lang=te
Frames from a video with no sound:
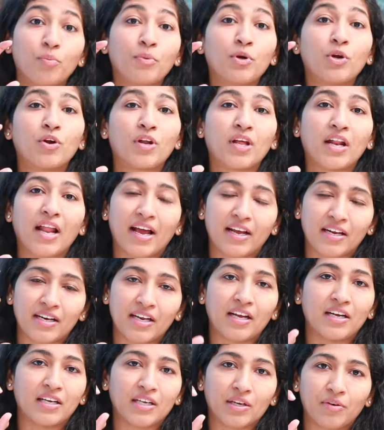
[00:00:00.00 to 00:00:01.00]
కొమిడోనల్
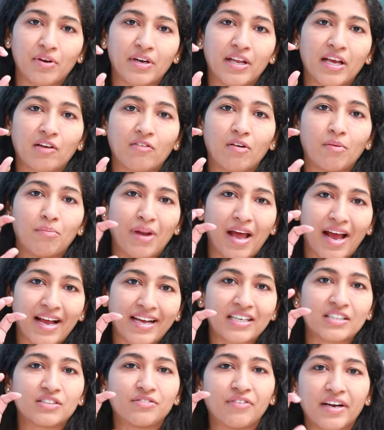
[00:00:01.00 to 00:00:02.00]
యాక్నే అంటాం అంటే ఎక్కువ
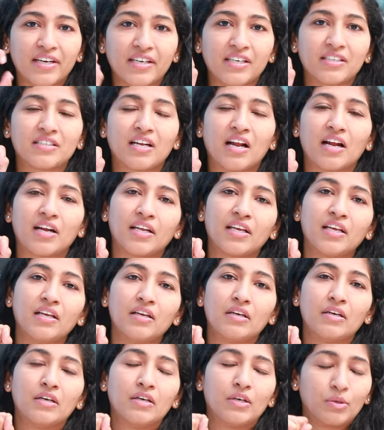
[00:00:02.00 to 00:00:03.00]
బ్లాక్ హెడ్స్ వైట్ హెడ్స్ లాంటి
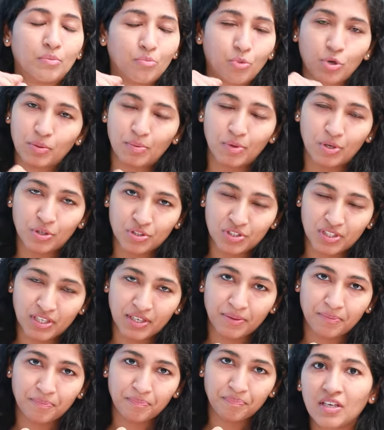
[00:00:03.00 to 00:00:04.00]
మొటిమలు
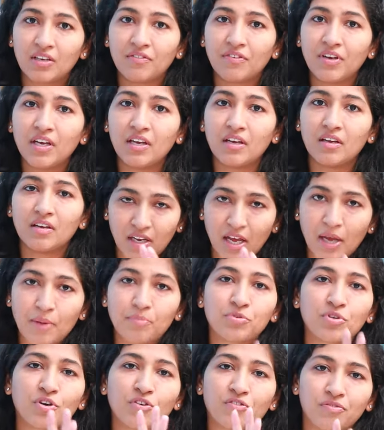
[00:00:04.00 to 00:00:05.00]
వస్తాయి ఇవి
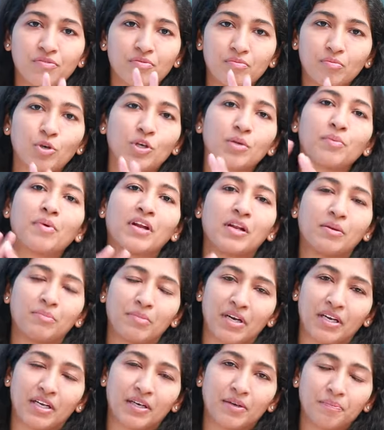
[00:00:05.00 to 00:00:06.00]
టైప్స్ ఆఫ్ మొటిమలు
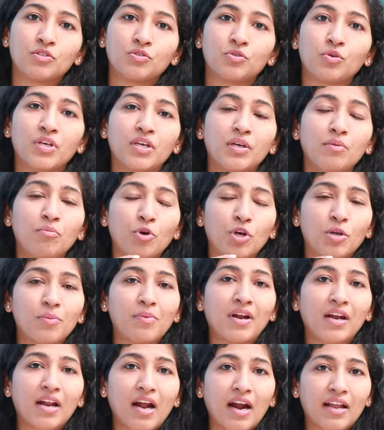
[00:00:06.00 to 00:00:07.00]
అనమాట సో ఈ
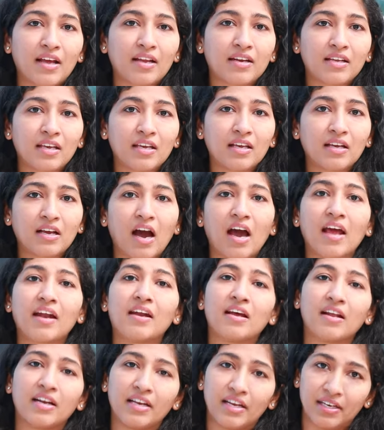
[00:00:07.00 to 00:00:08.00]
మొటిమలు రావడానికి
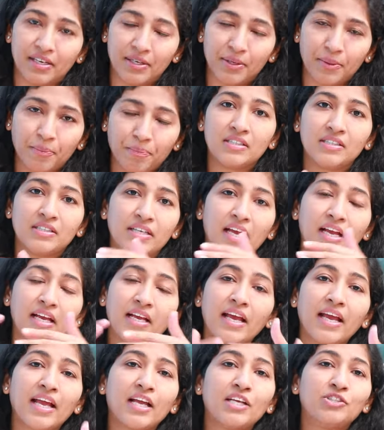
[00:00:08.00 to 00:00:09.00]
కారణాలు ఏంటి
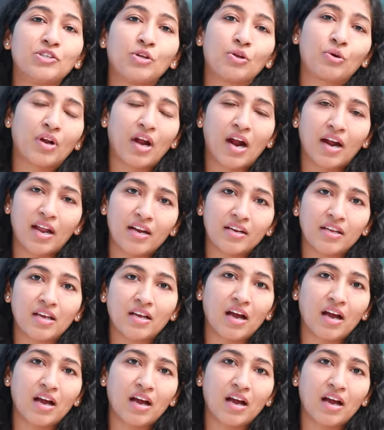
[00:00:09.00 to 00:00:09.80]
యంగ్ ఏజ్లో రావడానికి